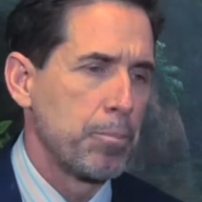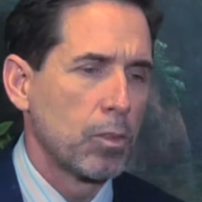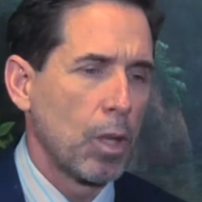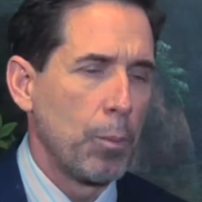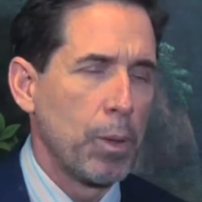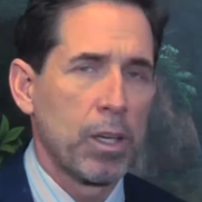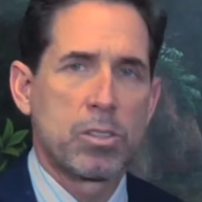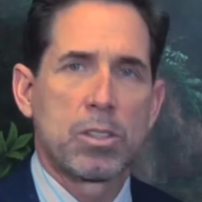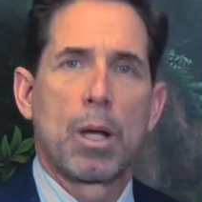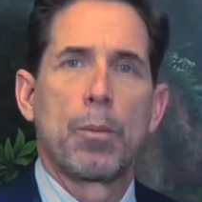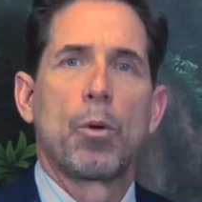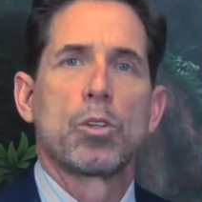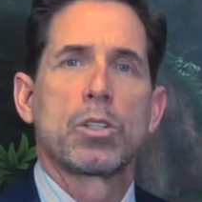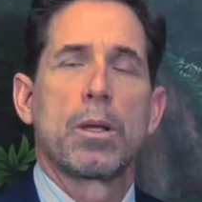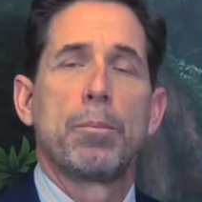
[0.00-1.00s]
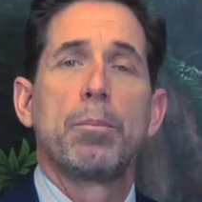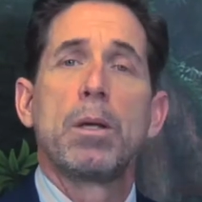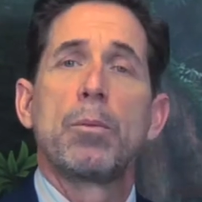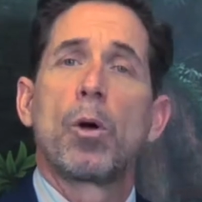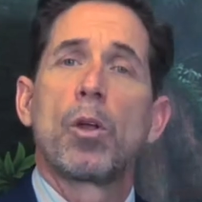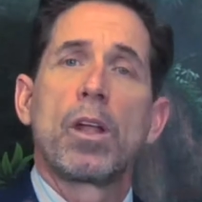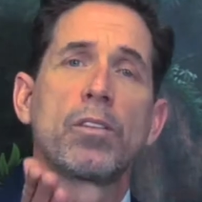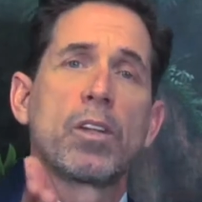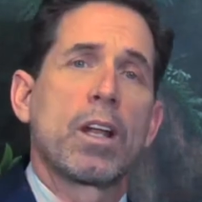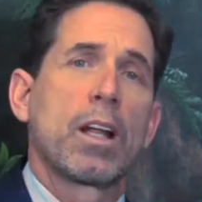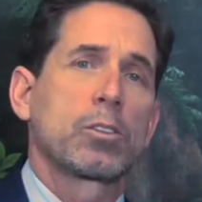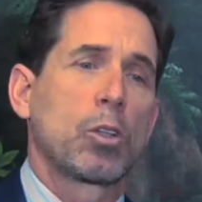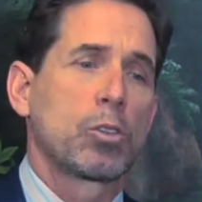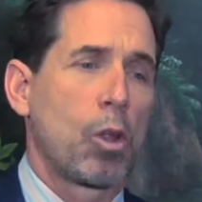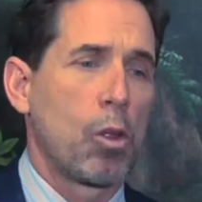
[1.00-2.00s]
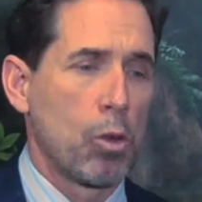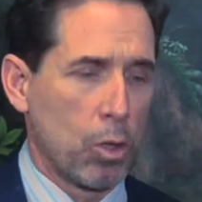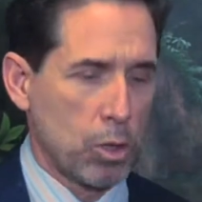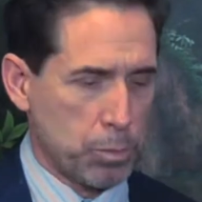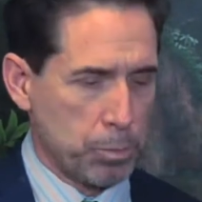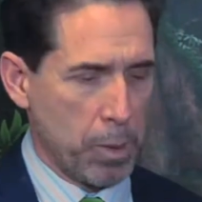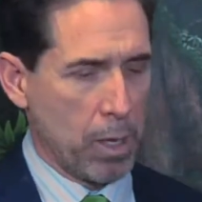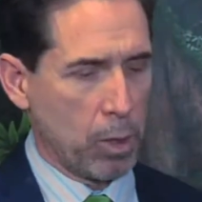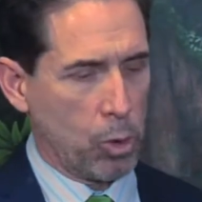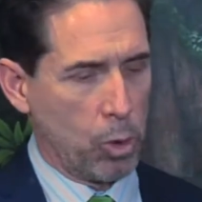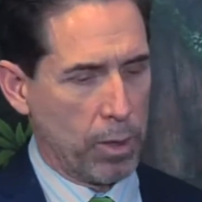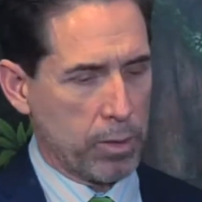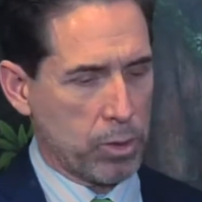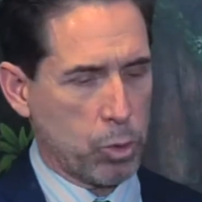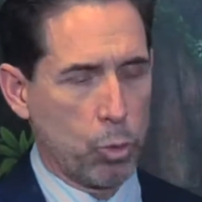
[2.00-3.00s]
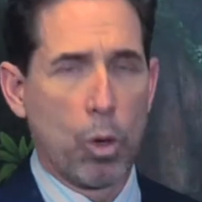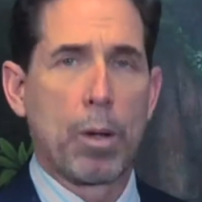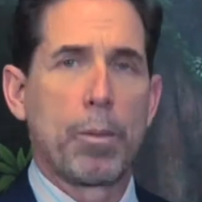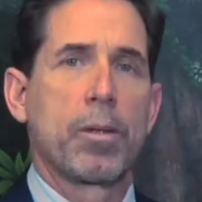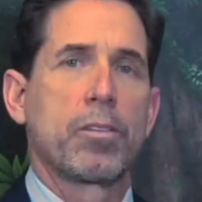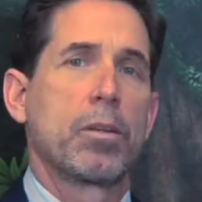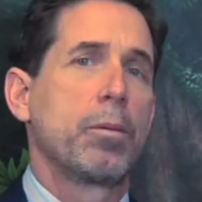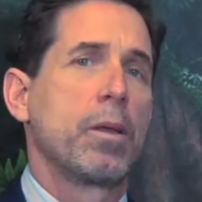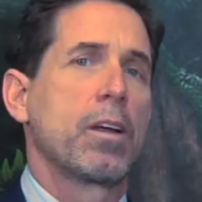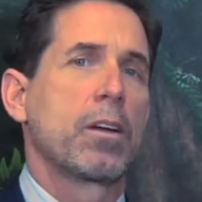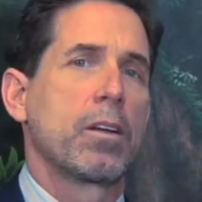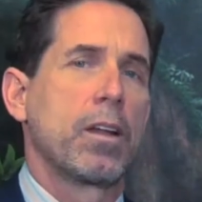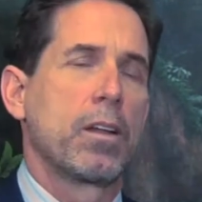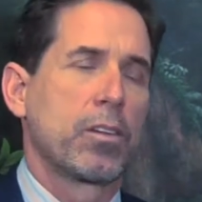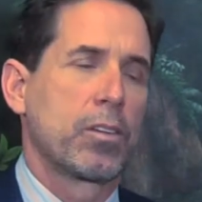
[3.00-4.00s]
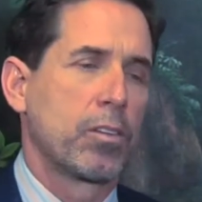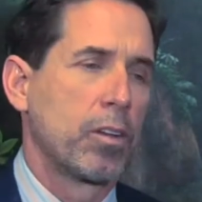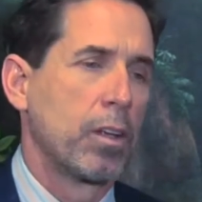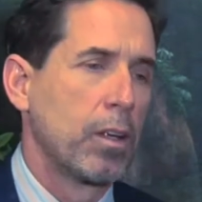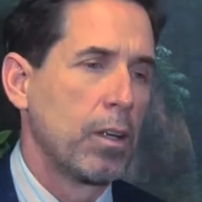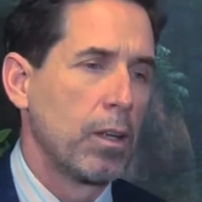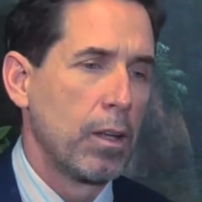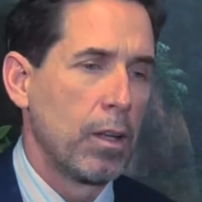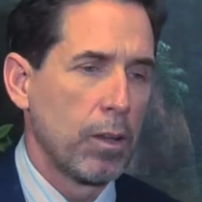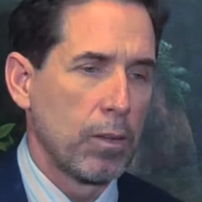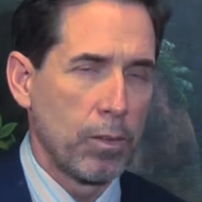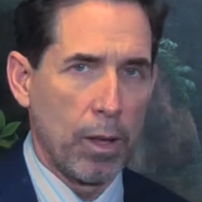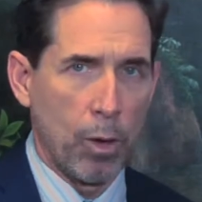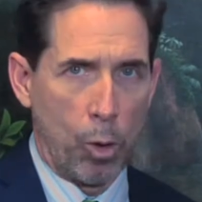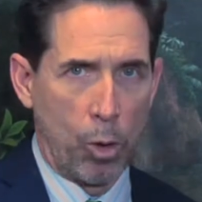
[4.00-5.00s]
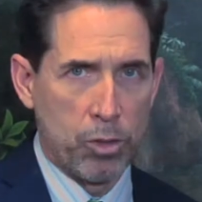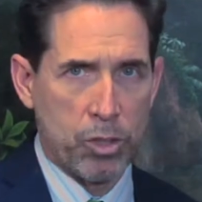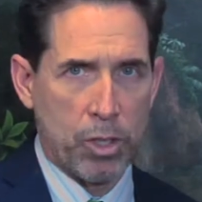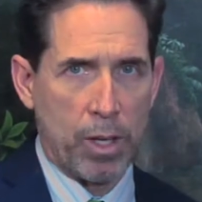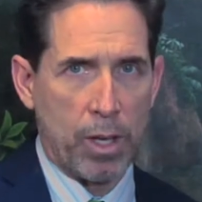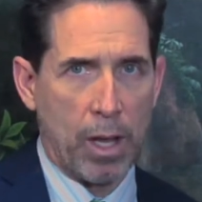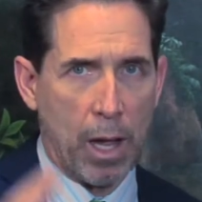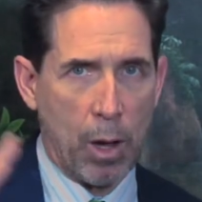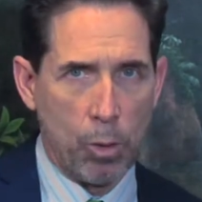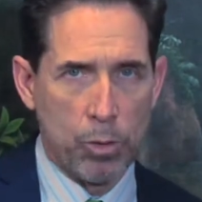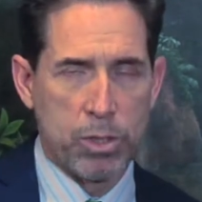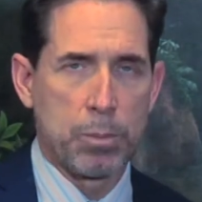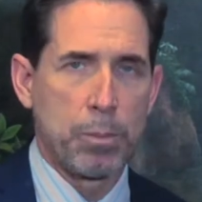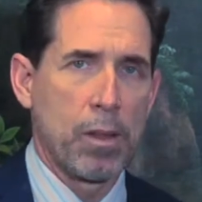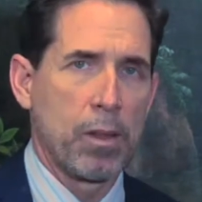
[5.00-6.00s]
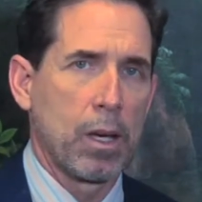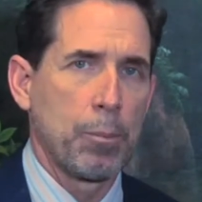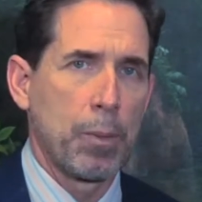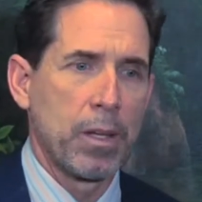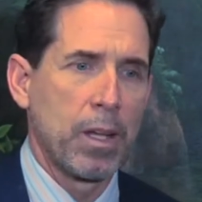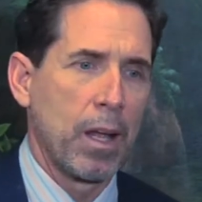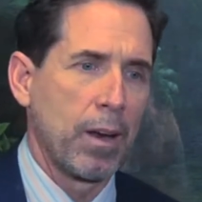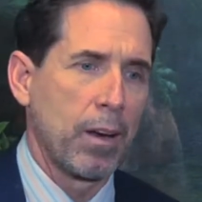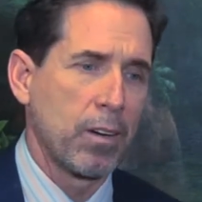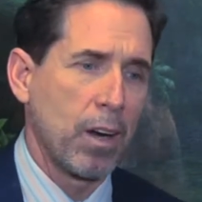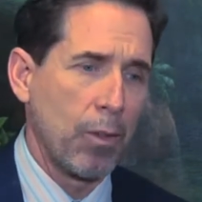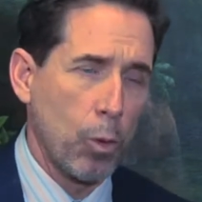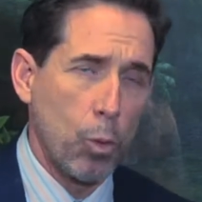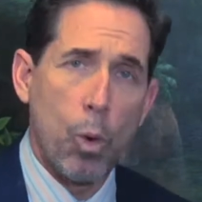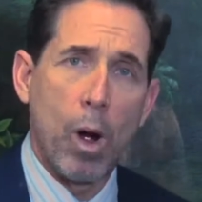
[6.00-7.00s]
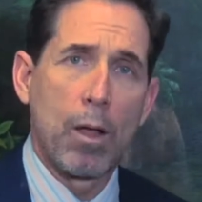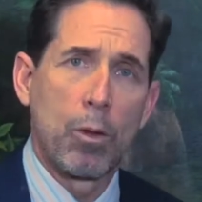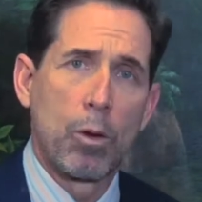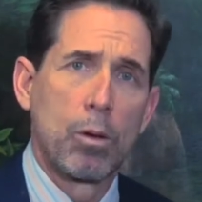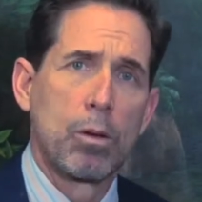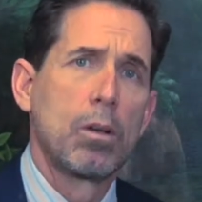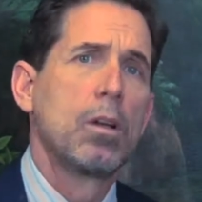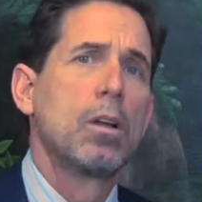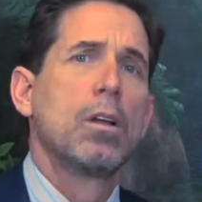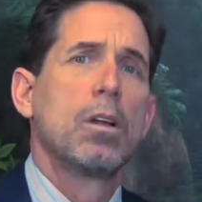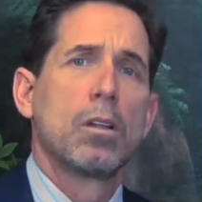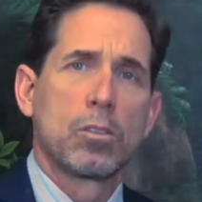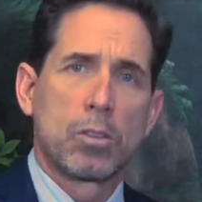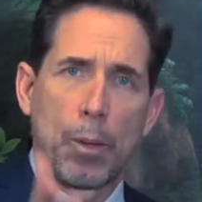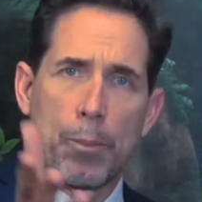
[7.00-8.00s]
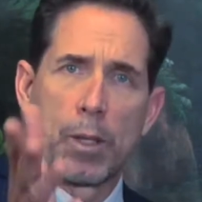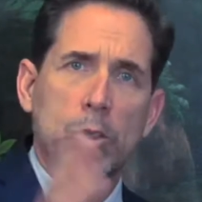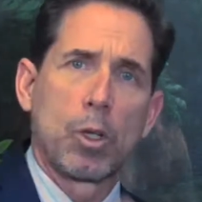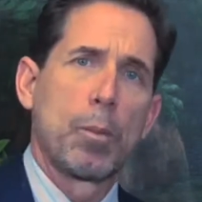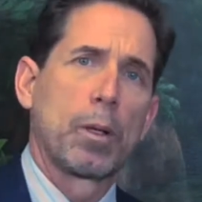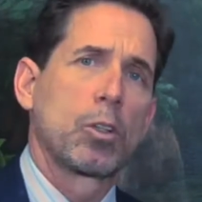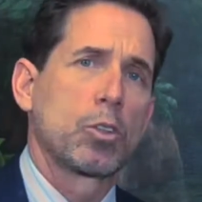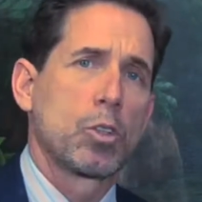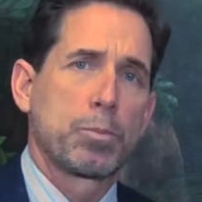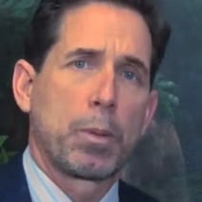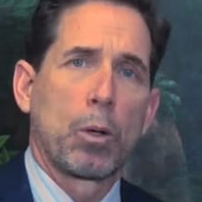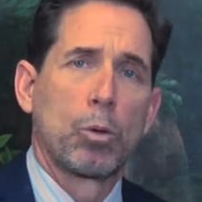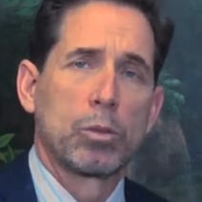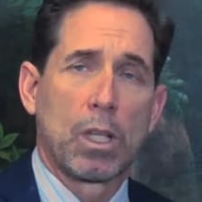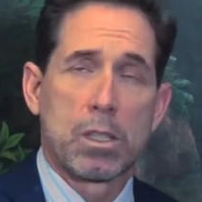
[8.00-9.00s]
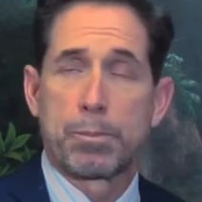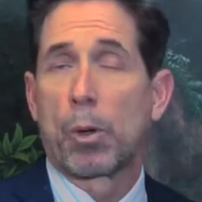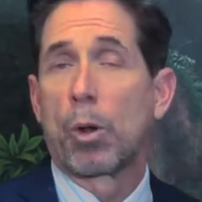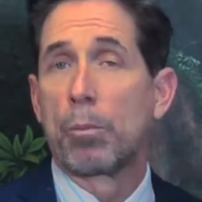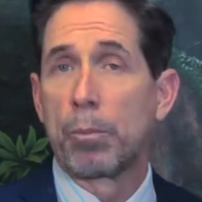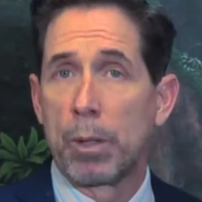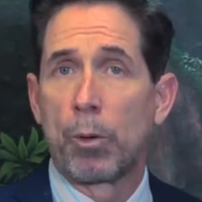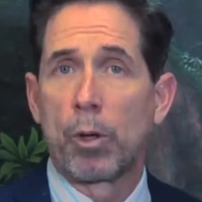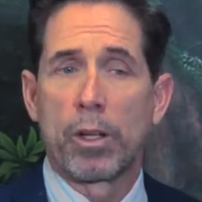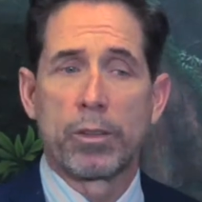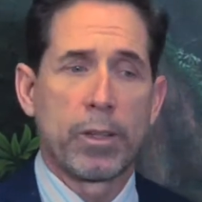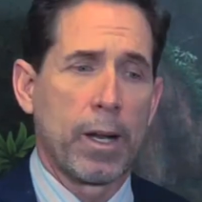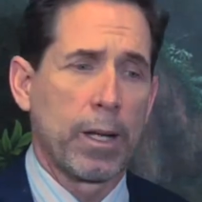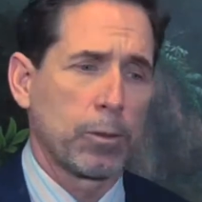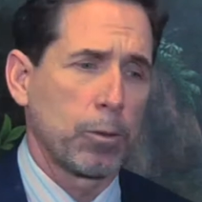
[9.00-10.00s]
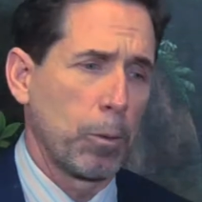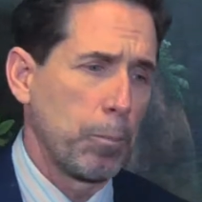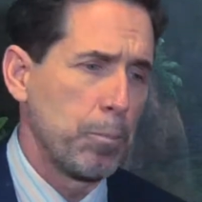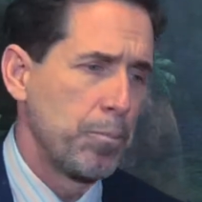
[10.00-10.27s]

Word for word: También estamos en vivo y en directo todos los miércoles, jueves y viernes de 11 a 11 y media de la mañana en Radio Guado, también tomando sus preguntas, pero en vivo y en directo.